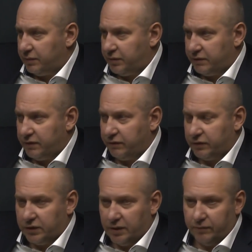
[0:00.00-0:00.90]

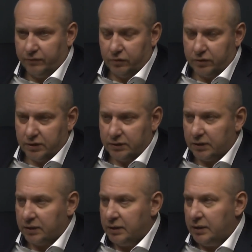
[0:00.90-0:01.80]
позвонивший нам в колл-центр,
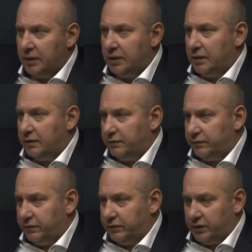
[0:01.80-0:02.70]
центр
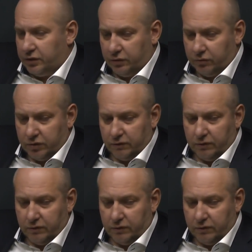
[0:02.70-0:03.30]
в наш рекрутинговый